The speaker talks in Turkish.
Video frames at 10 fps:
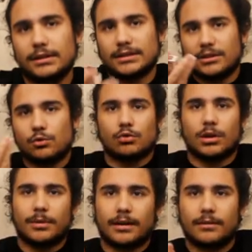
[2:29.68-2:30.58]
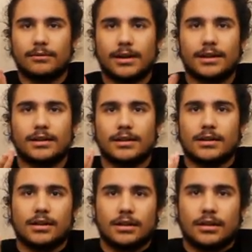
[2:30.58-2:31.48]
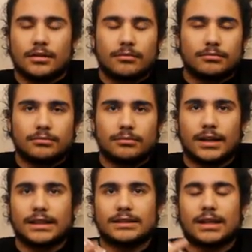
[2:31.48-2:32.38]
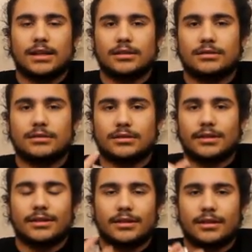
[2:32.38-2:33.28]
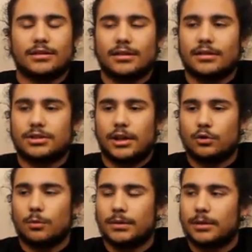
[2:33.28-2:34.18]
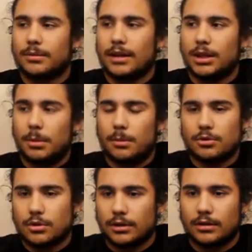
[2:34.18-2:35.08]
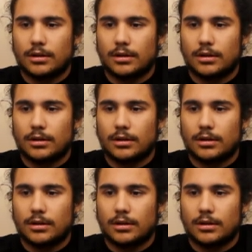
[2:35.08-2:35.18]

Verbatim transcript: insanın yüzüne bakarım ve hani biraz daha e, şey toplarım kendime ama şu an